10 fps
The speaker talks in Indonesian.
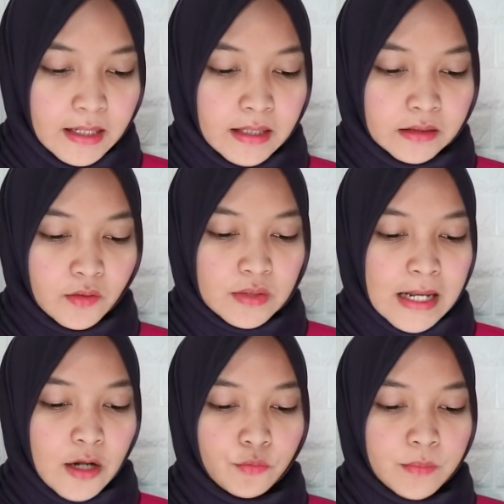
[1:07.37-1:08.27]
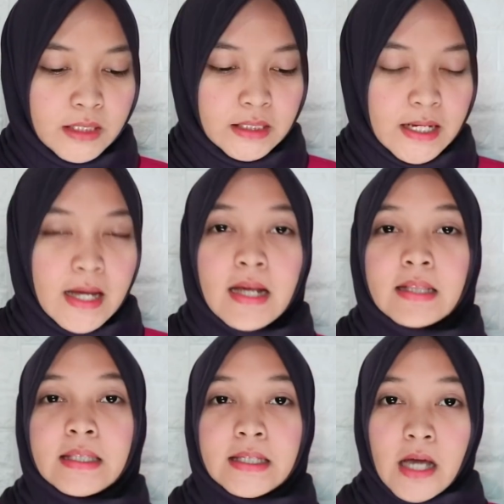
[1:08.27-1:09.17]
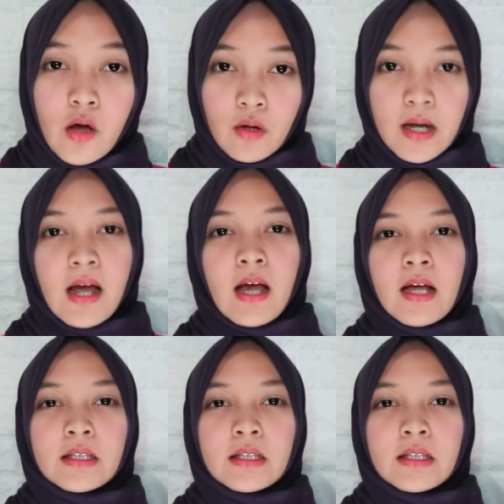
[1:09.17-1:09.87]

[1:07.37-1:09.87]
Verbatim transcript: Nah, terus alumninya tiga orang,